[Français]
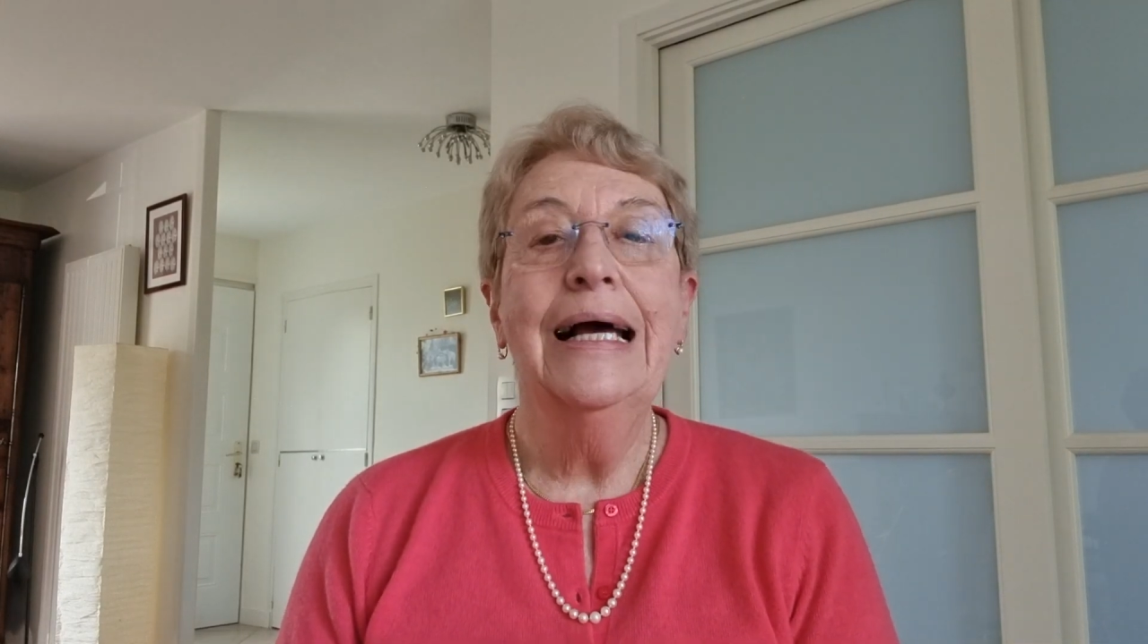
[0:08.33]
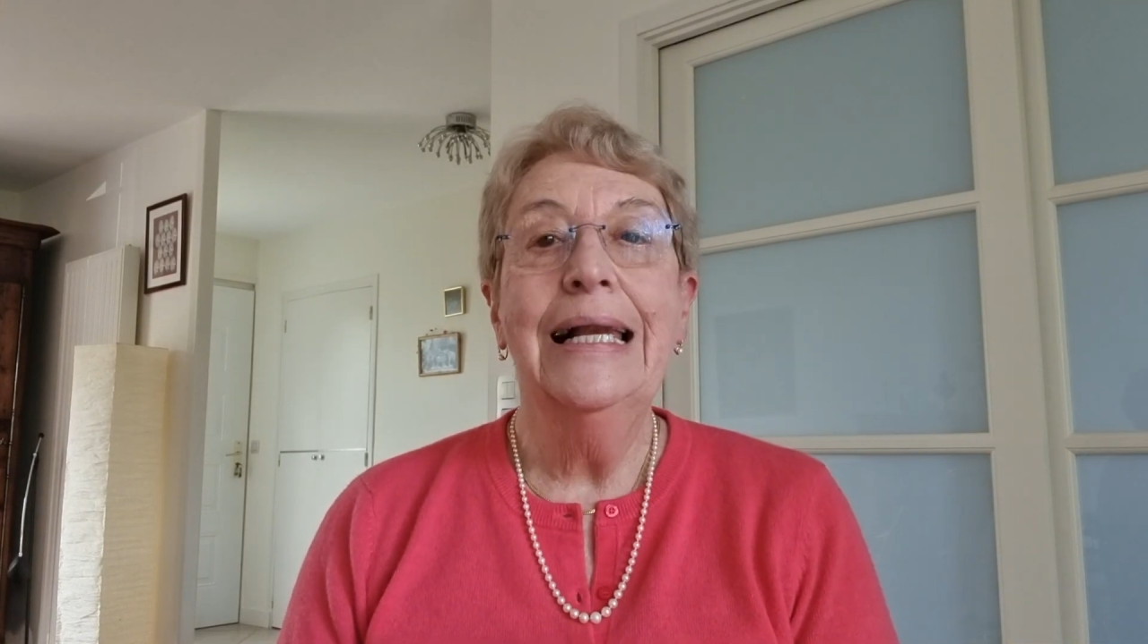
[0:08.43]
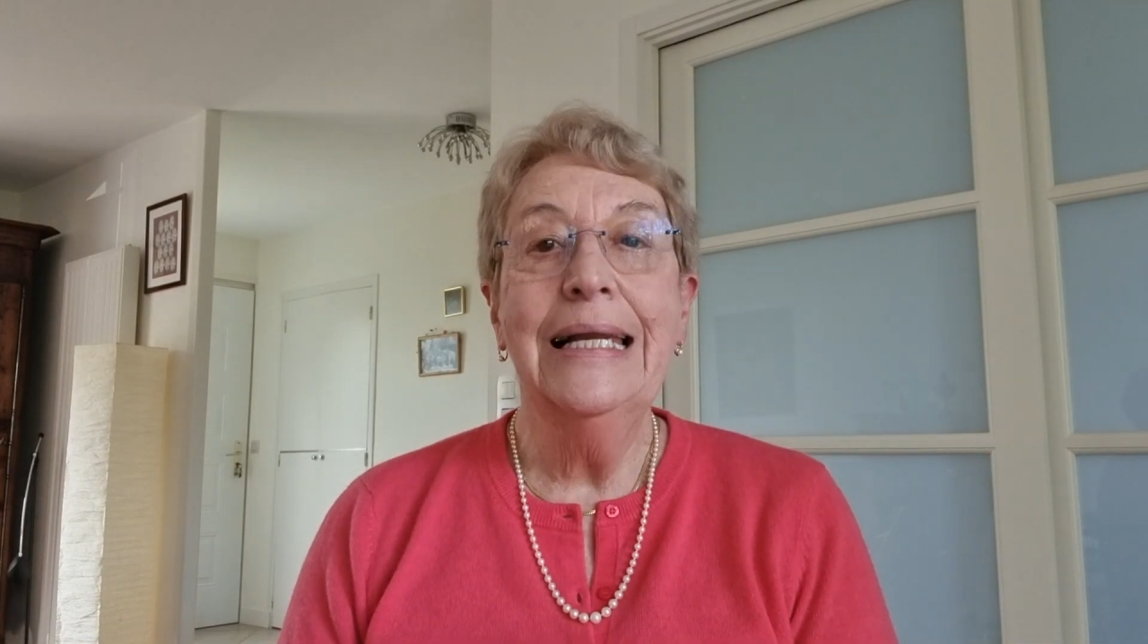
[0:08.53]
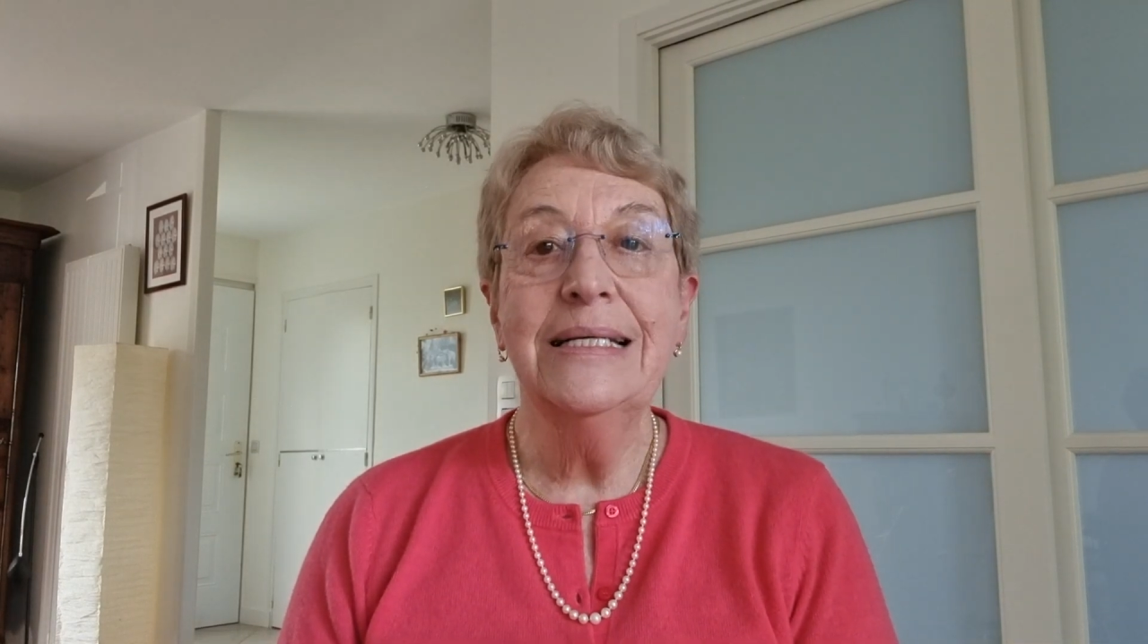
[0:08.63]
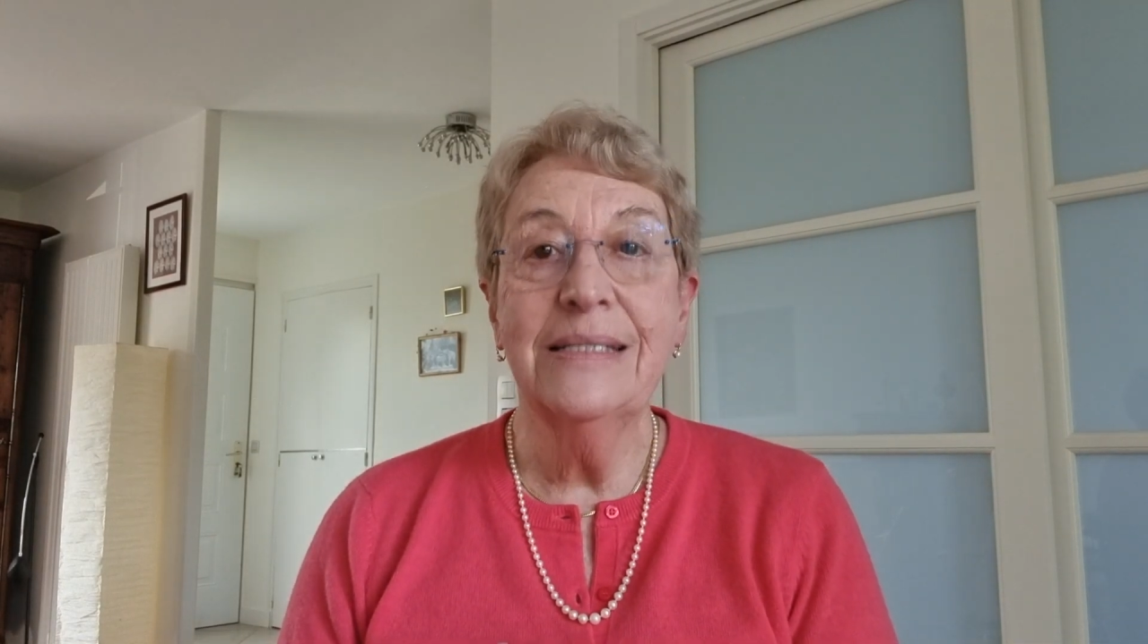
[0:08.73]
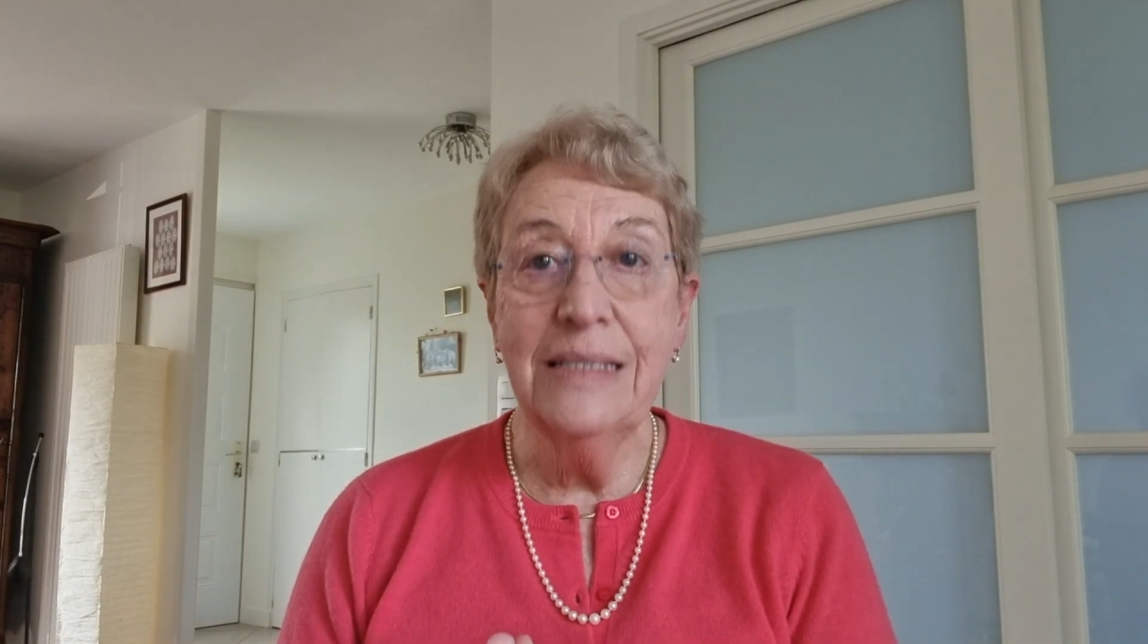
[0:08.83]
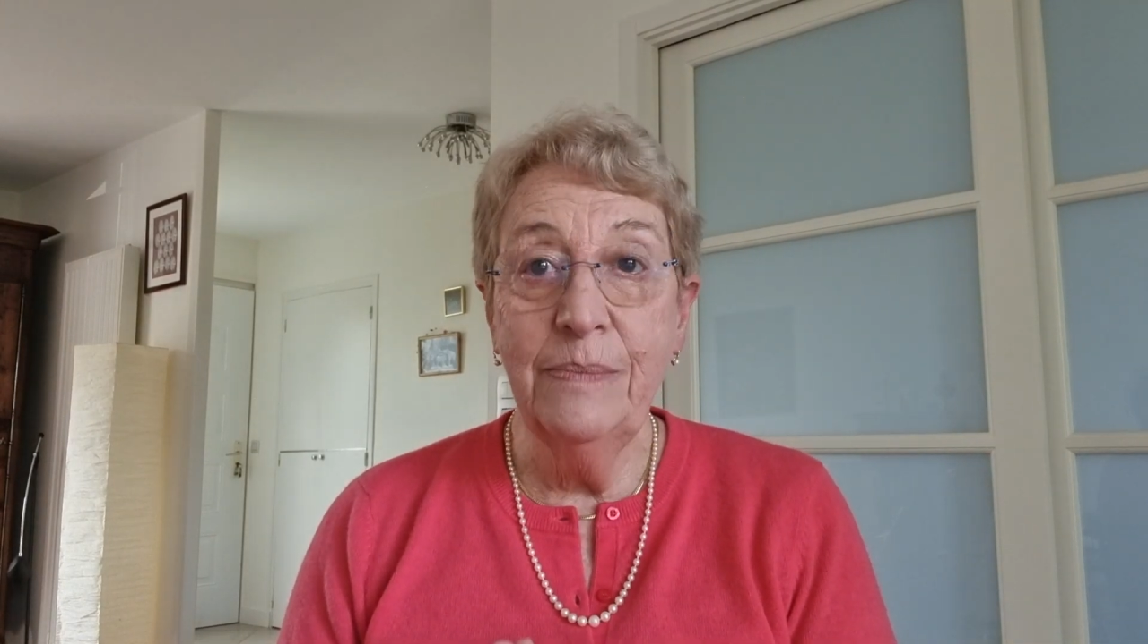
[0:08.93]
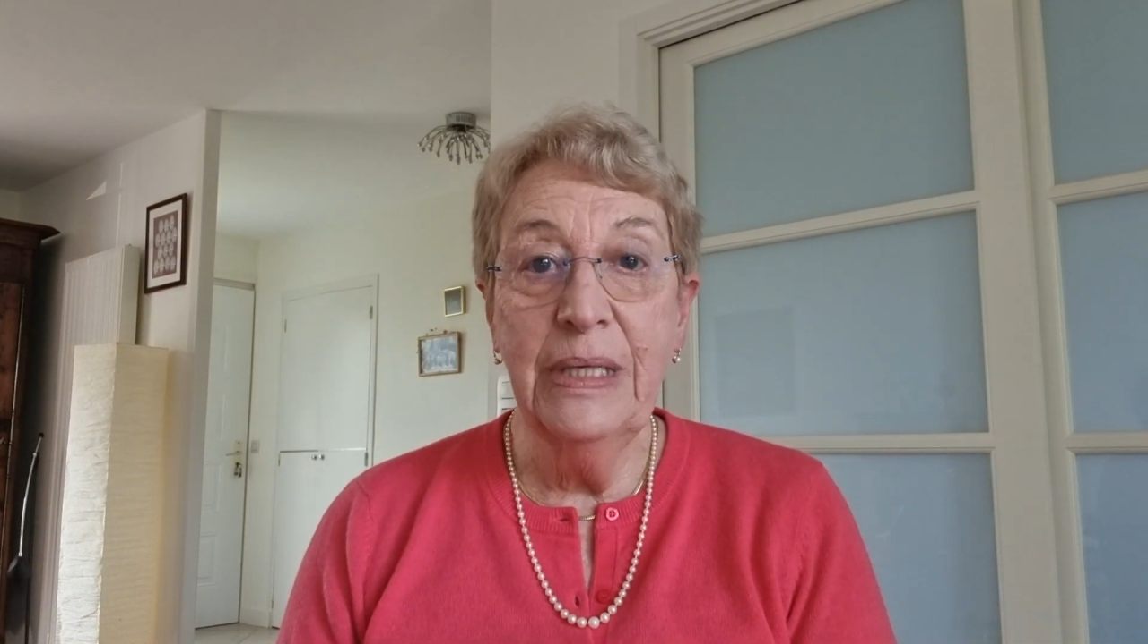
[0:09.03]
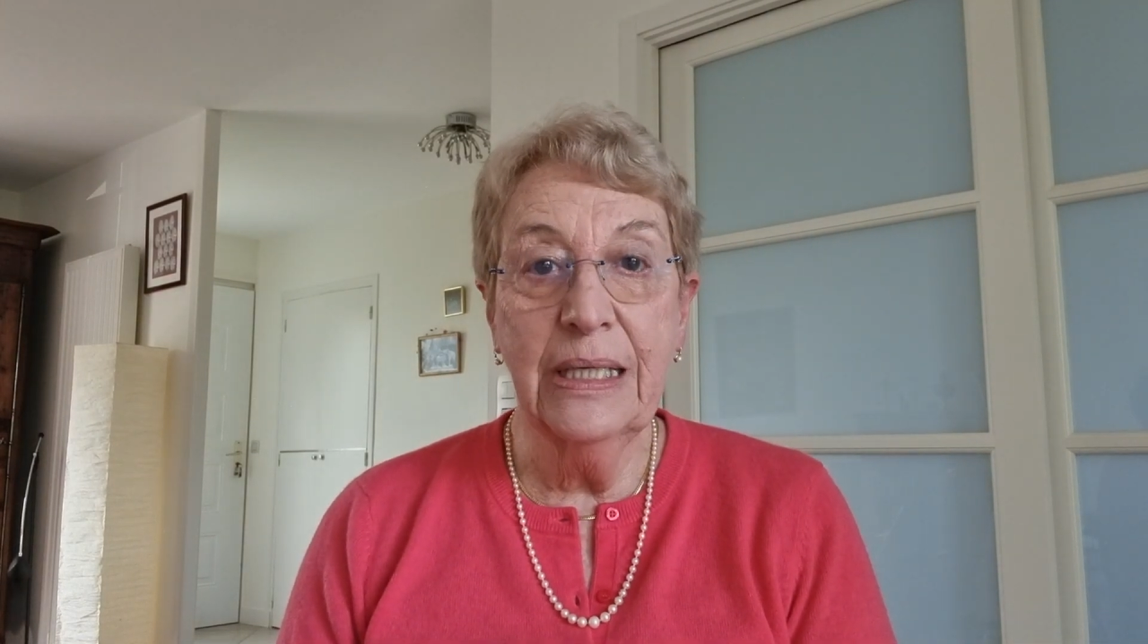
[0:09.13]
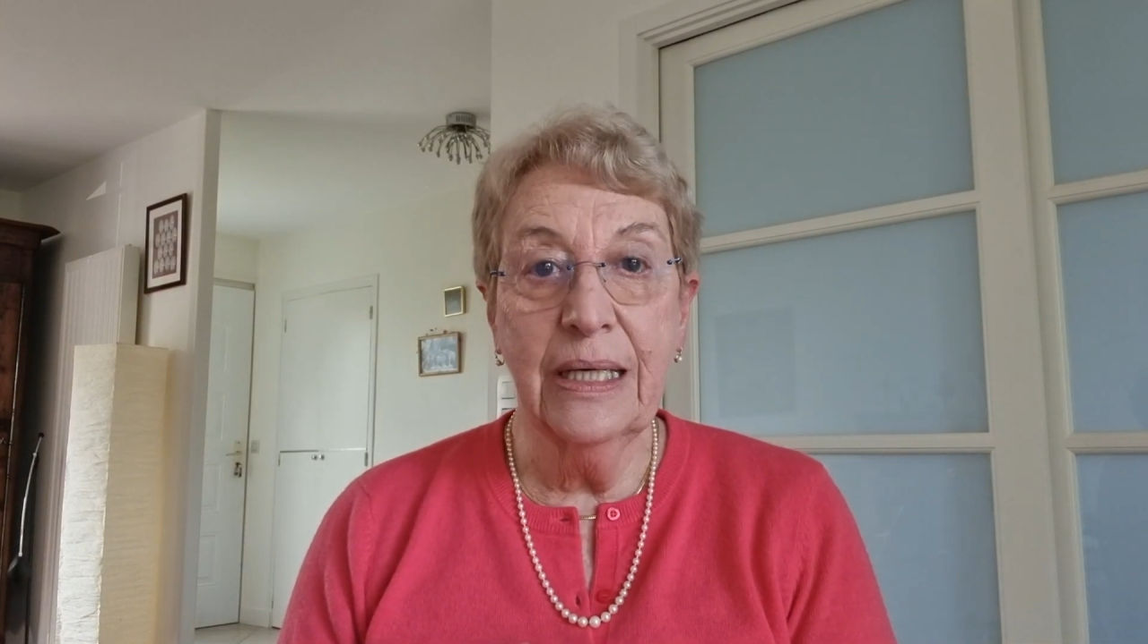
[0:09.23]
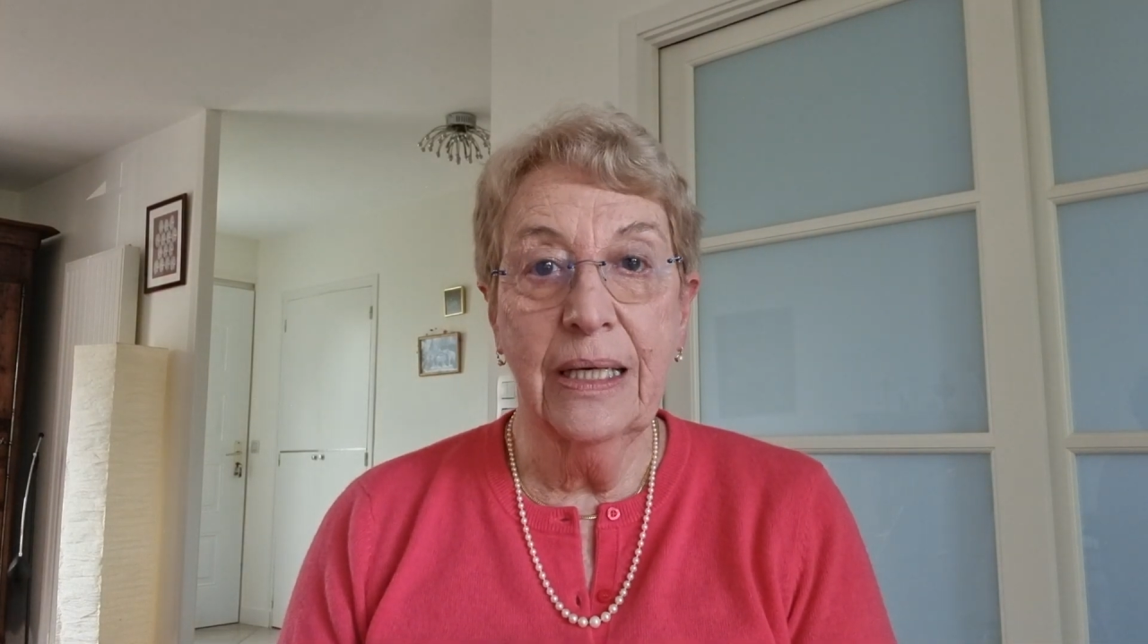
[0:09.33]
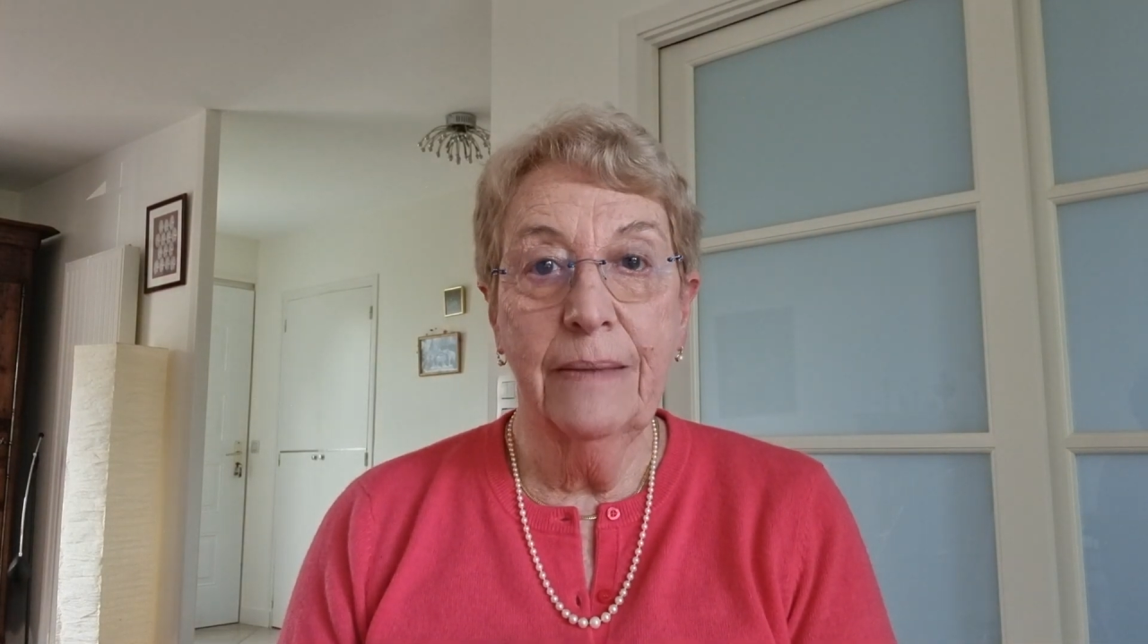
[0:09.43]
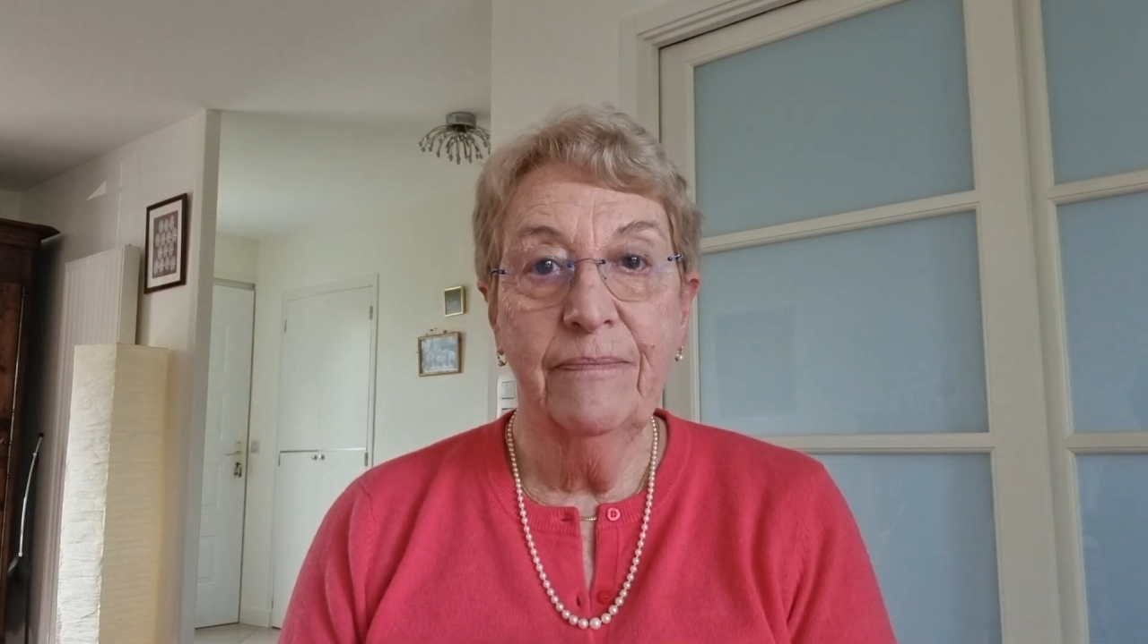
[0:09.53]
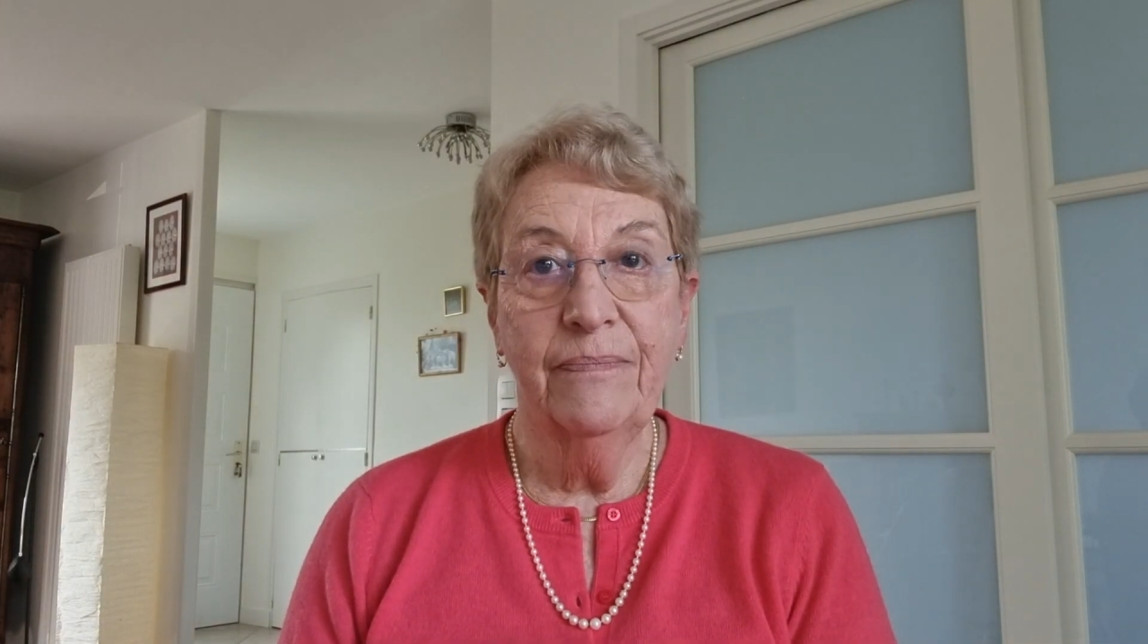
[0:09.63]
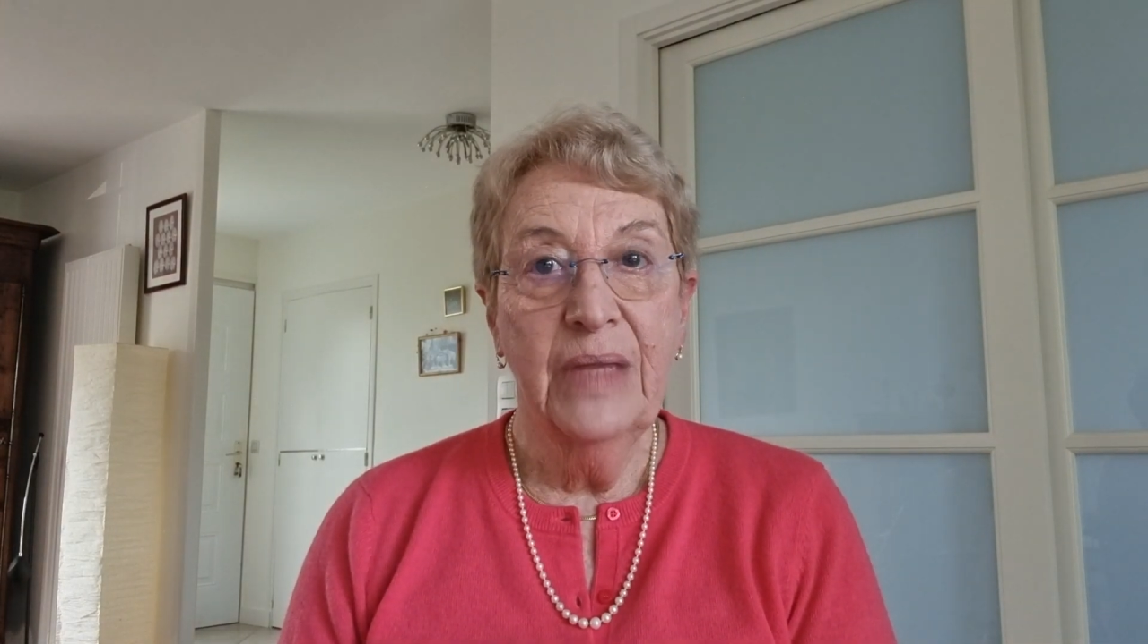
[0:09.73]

les immigrés.